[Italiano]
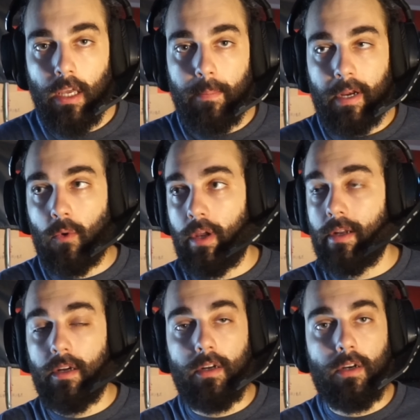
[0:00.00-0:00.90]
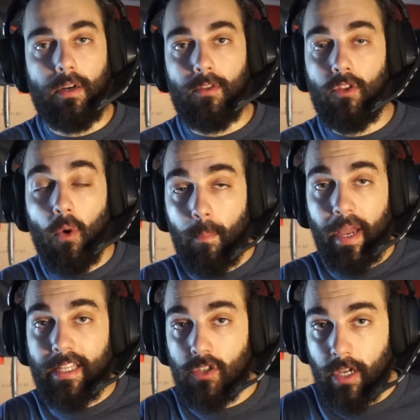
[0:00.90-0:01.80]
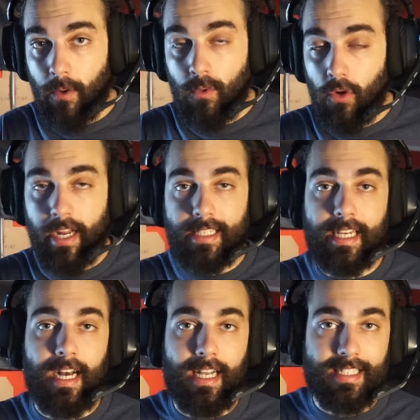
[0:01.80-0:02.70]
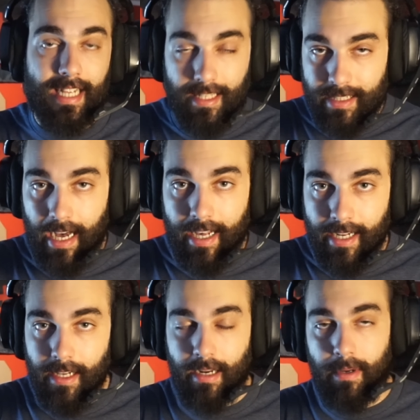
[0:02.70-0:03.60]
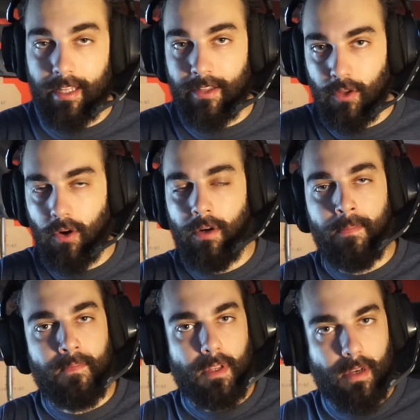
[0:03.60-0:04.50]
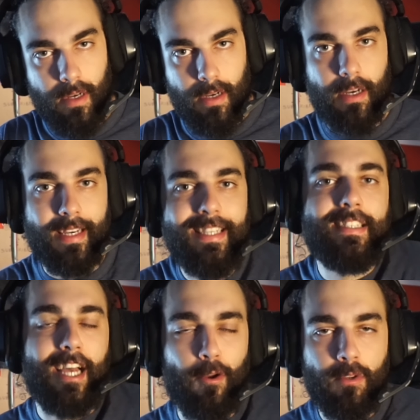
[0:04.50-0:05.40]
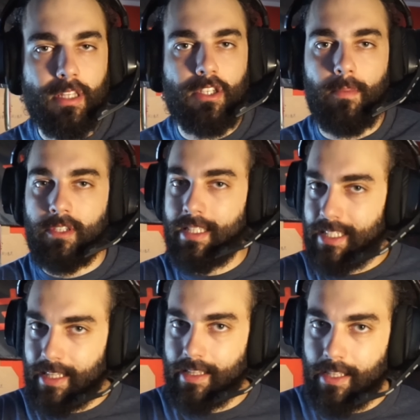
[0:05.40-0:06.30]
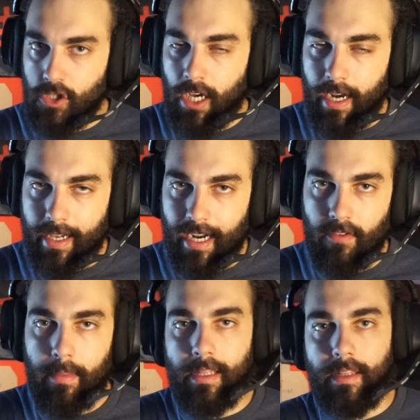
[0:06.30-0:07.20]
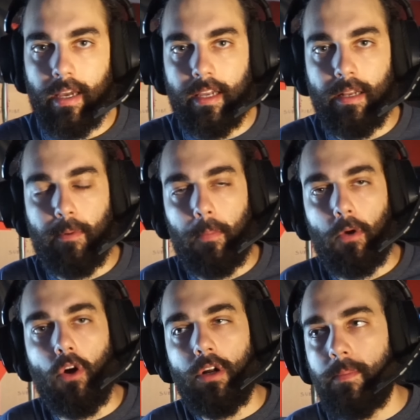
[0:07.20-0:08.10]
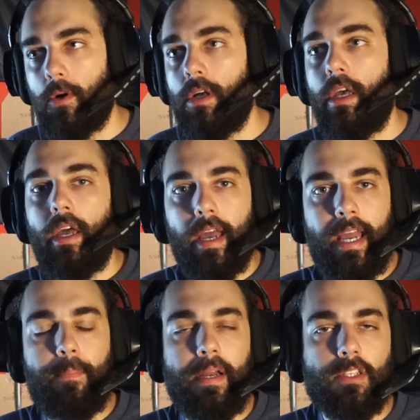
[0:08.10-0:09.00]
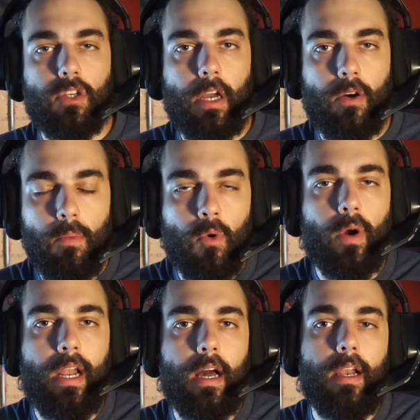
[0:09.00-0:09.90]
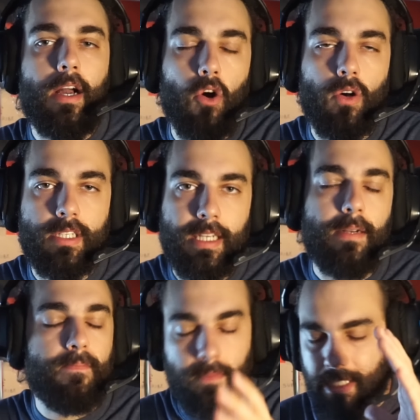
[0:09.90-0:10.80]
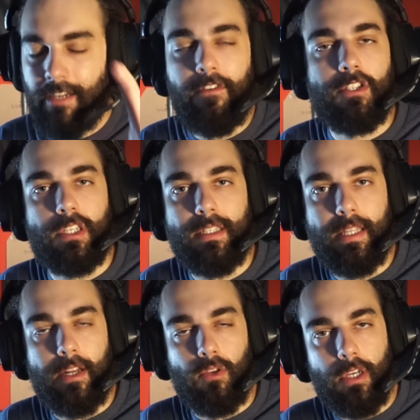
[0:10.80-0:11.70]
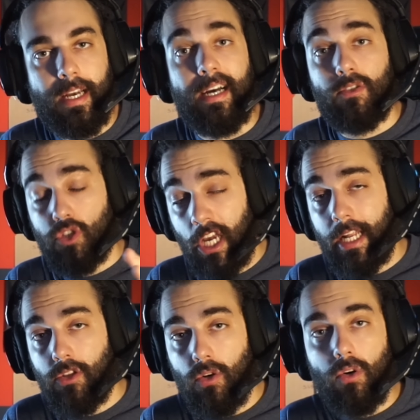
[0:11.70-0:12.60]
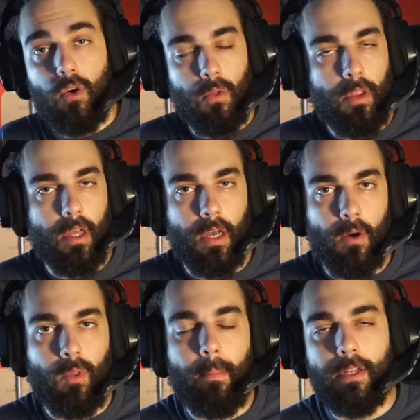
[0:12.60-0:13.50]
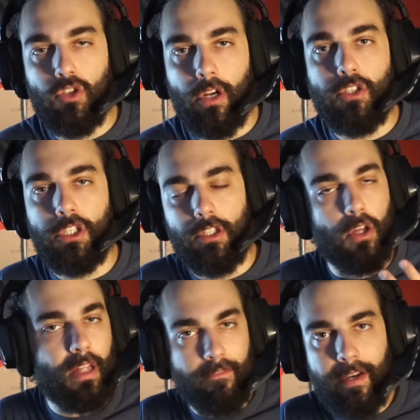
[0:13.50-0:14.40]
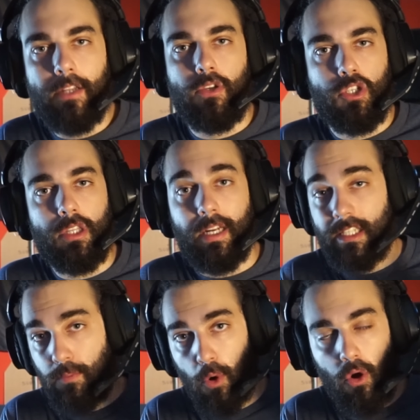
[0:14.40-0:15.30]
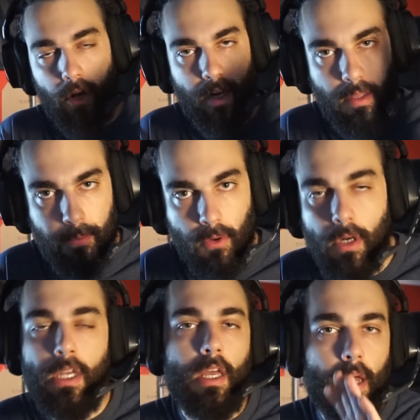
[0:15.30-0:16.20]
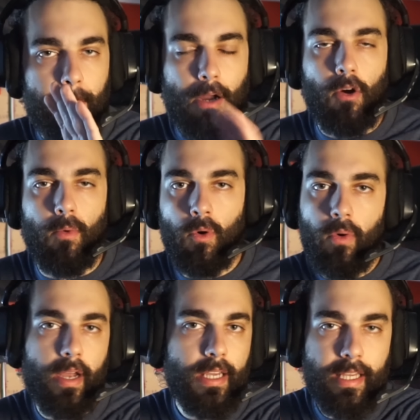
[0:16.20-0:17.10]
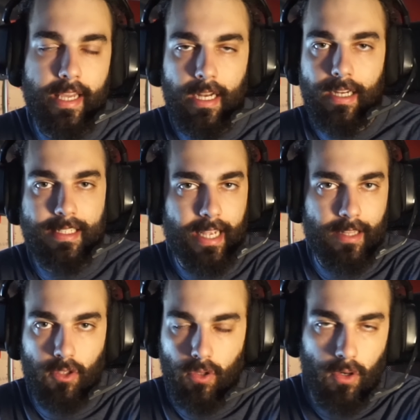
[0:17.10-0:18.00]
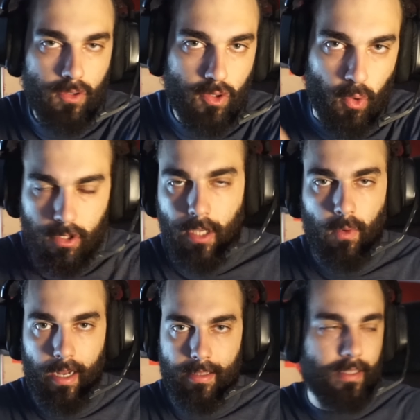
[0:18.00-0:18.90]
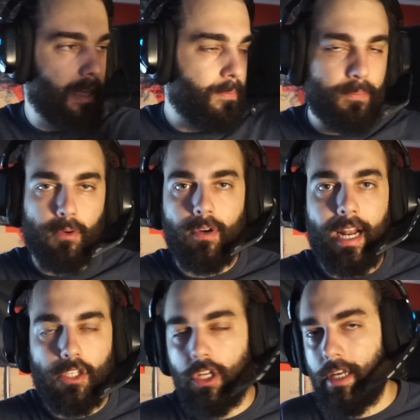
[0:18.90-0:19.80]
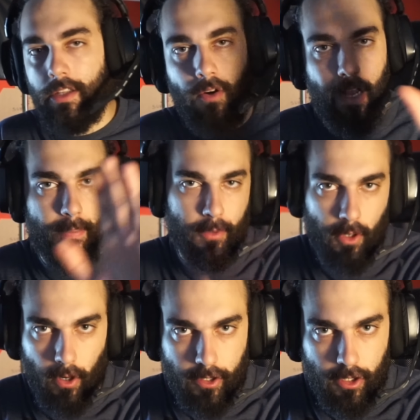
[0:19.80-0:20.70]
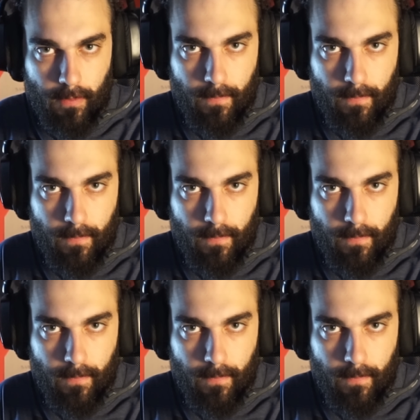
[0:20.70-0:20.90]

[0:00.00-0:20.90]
Per cui eh, non penso che uno riesca a saltare rimanendo eh, in salute, diciamo, senza danneggiare gravemente il proprio corpo e penso che comunque la, la, corsa si faccia sentire in ogni caso. Certo, con eh, una maggiore gestione del fiato, eccetera, si può correre di più, ma comunque i chili li sentono tutti quanti, dal più gracilino al più grosso.